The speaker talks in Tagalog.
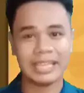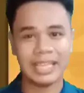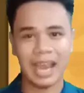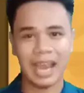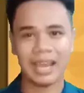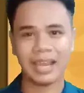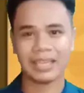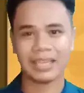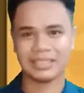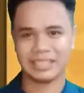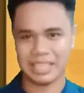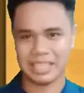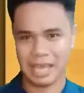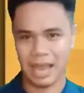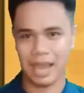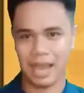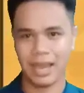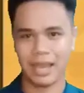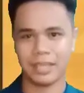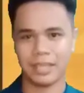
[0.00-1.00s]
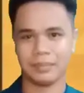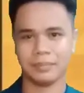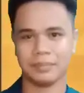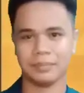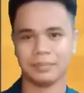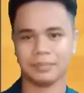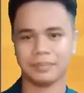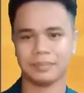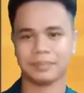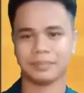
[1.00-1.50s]
ng kasiyahan.
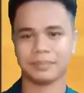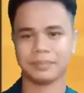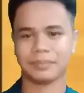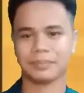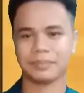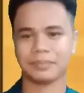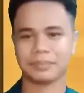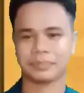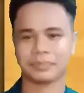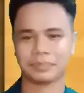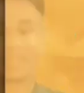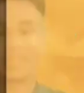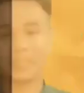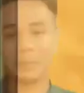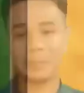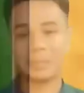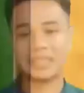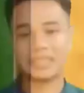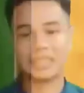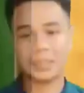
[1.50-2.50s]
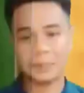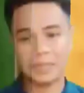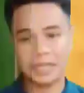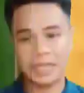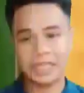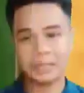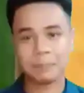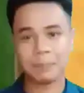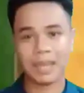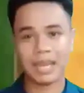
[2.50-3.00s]
Ibig
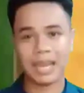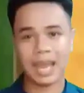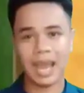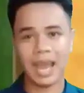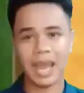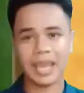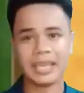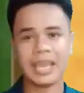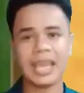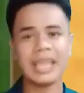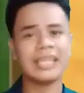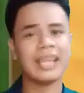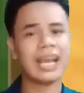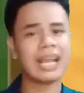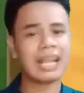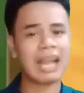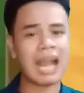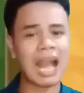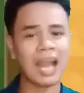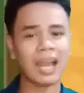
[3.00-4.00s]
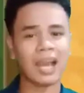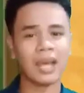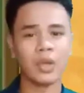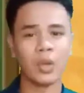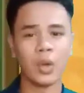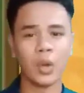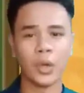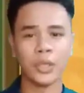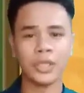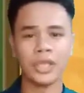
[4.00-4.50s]
sabihin pala ay
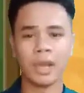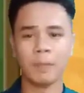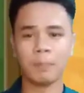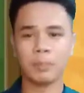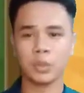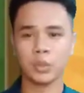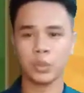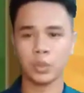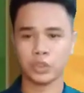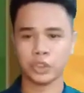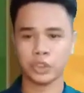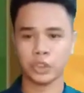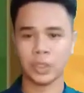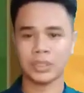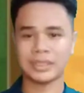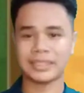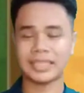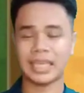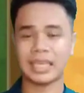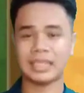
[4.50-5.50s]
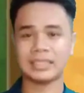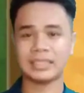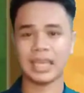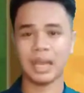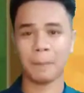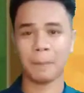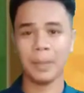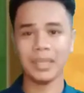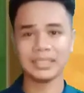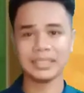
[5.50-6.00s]
nagkakaroon ng produksyon sa
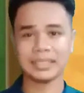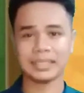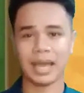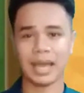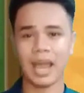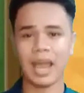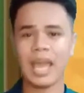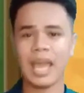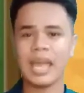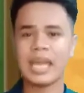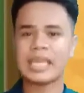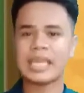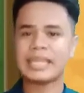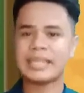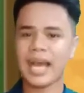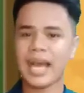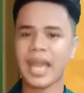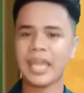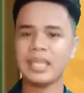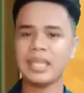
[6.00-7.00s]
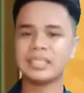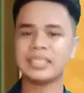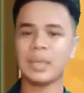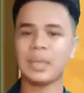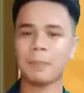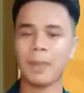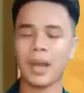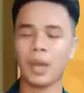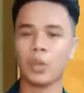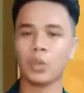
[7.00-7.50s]
isang bansa dahil
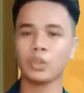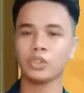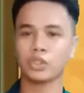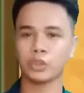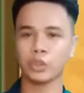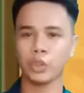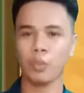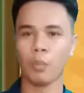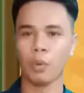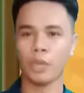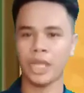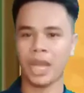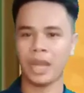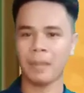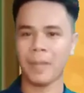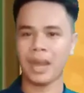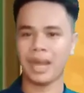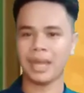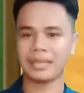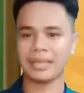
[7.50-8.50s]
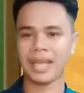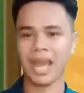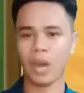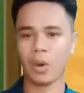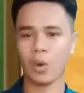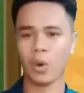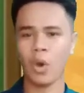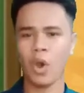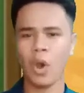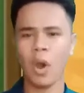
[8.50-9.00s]
sa pagkonsumo ng mga
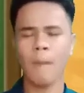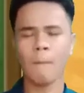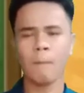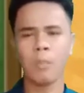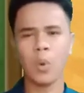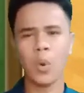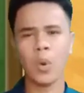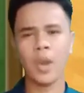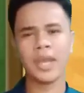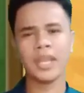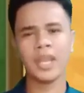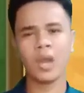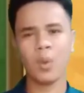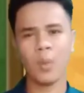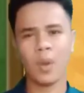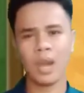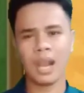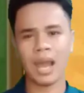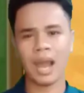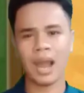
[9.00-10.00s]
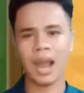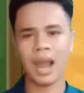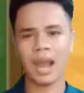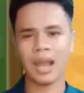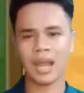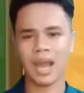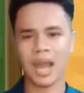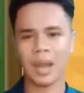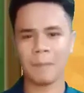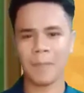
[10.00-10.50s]
tao bunga ng walang
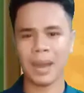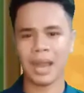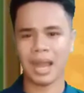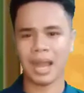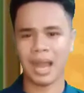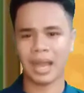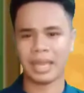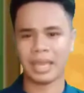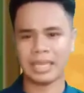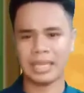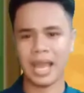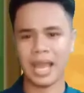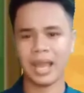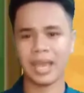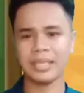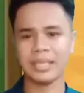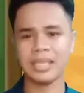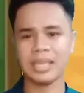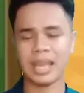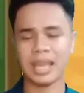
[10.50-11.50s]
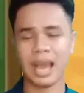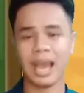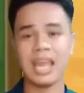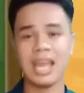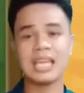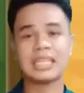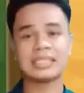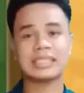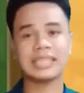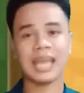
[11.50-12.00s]
hanggang pangangailangan nila
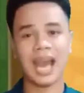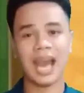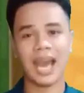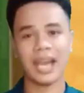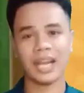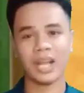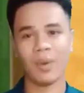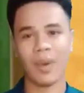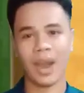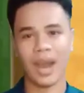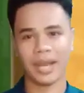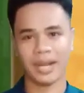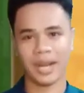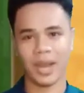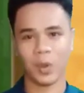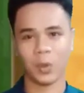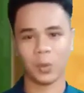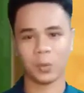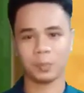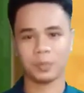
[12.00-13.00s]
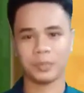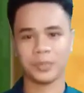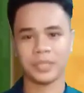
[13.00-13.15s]
sa araw-araw.